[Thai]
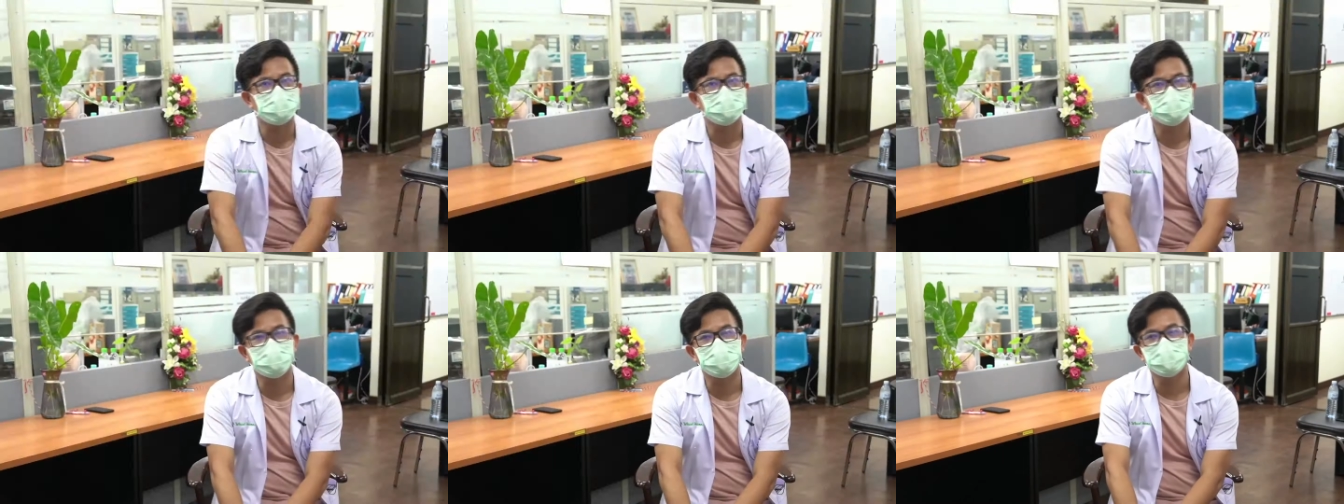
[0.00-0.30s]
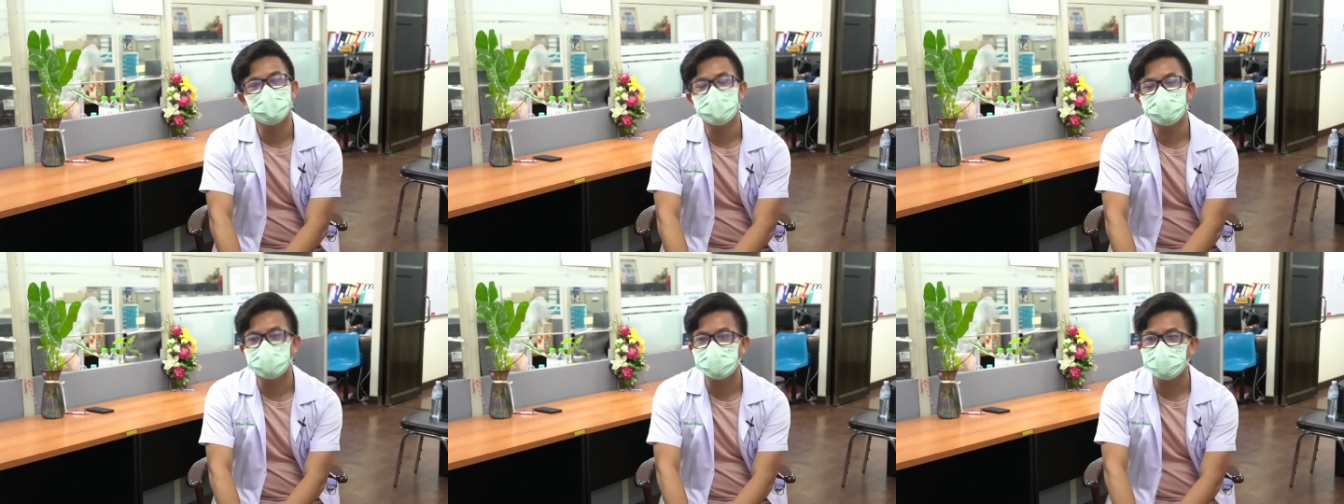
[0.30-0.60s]
คน
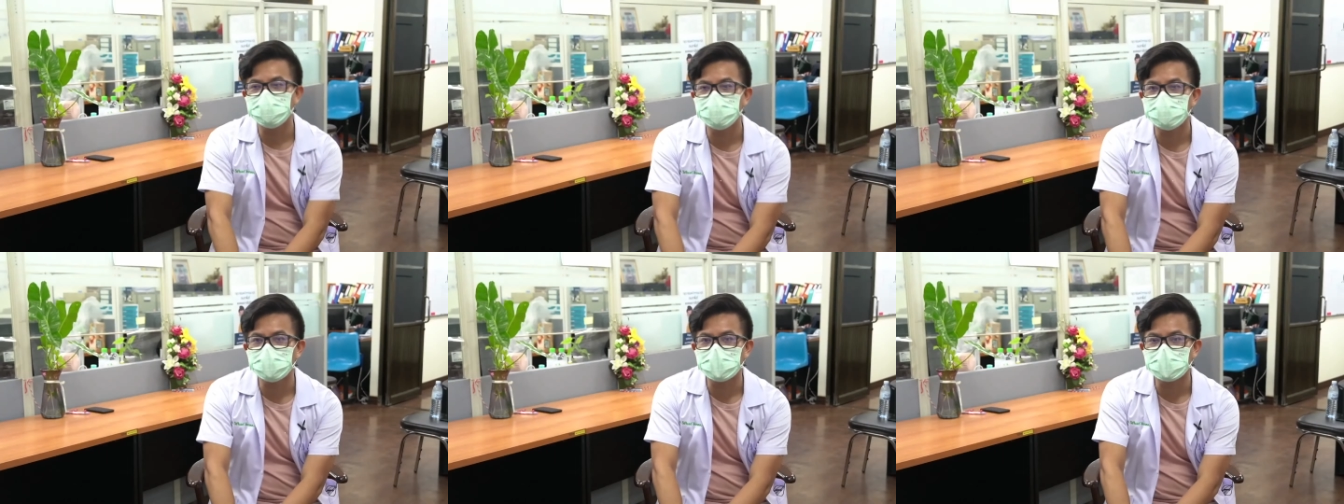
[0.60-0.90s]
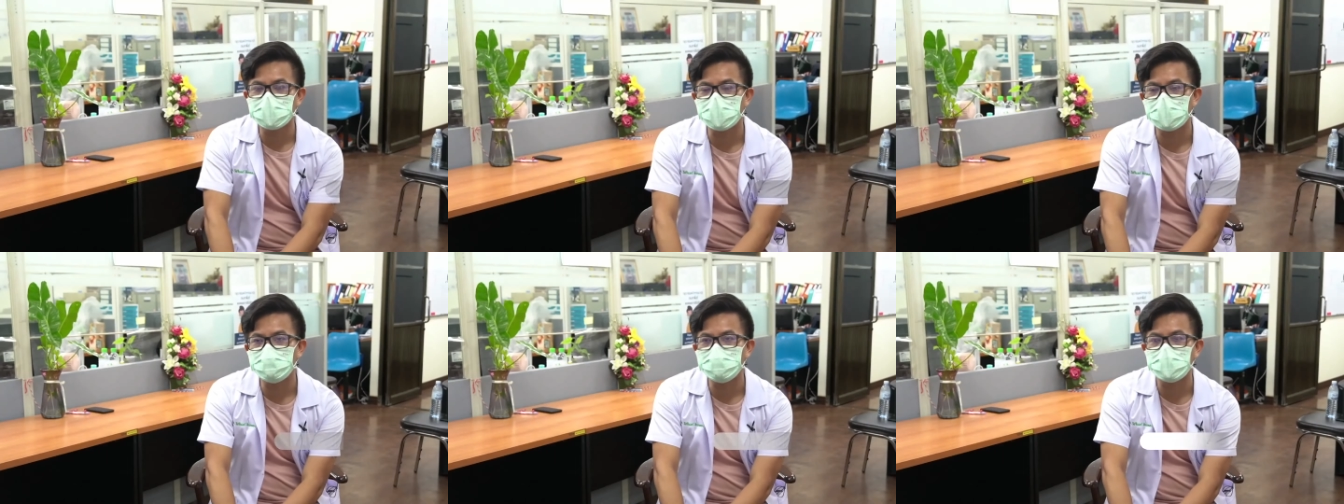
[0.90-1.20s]
หนึ่งที่ได้
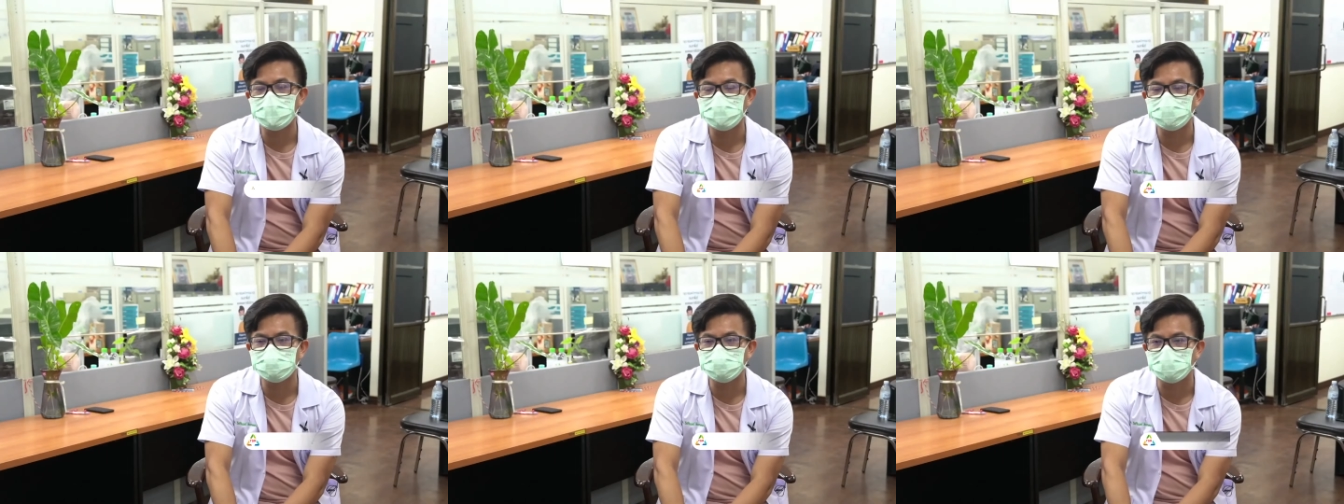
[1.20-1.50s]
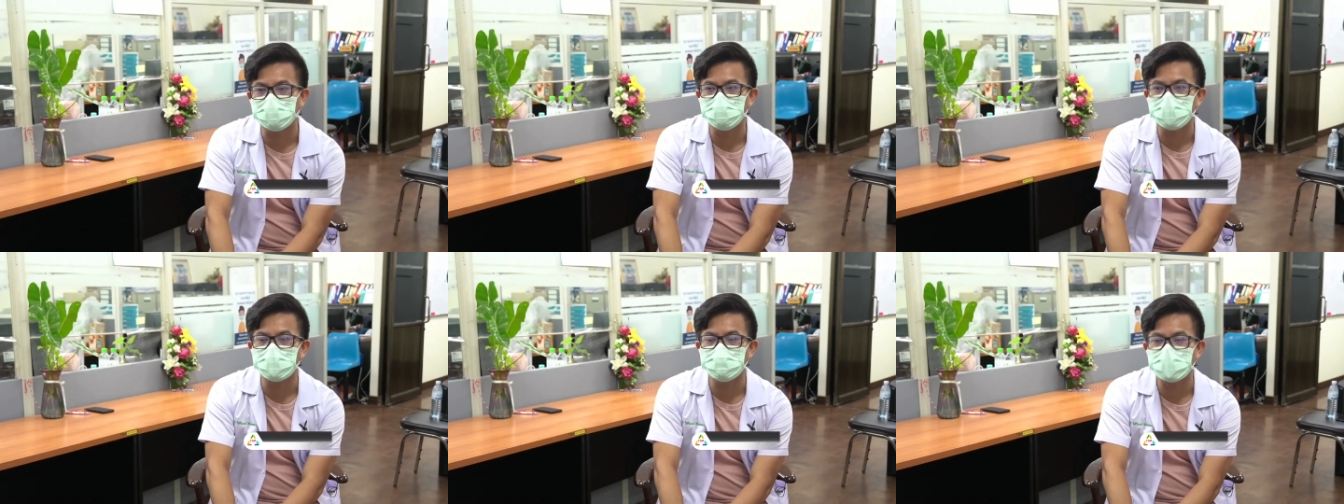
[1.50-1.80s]
เข้ามามีส่
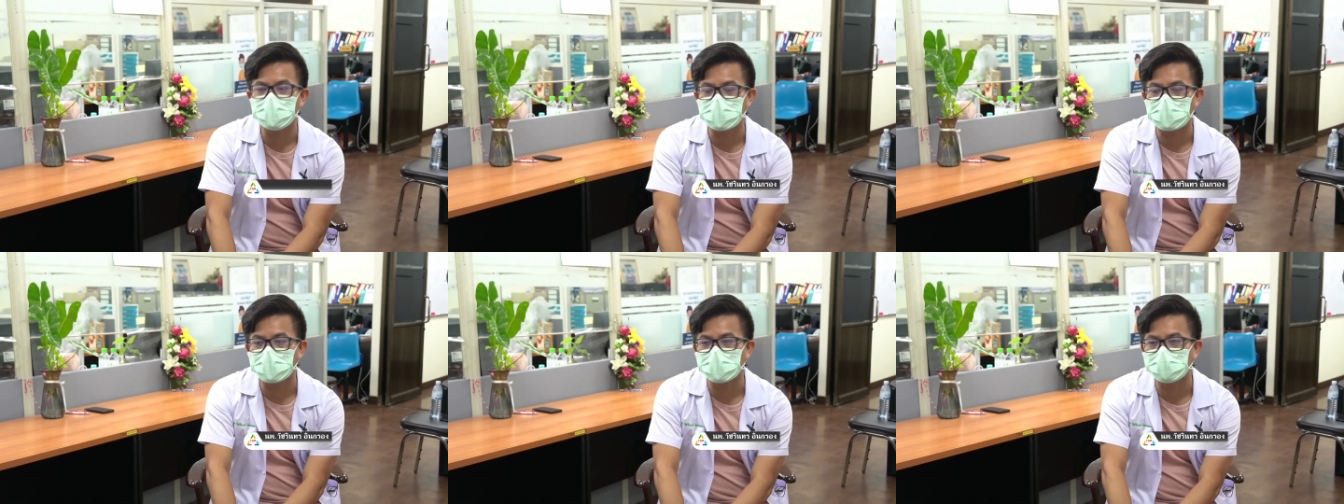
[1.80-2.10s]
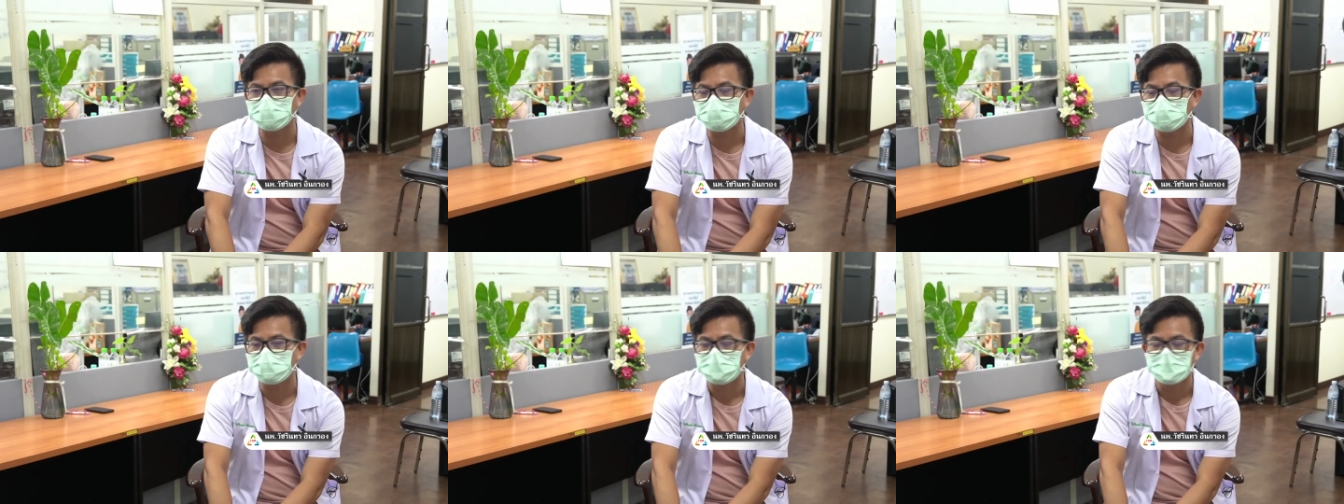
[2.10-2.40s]
วนร่วมในการ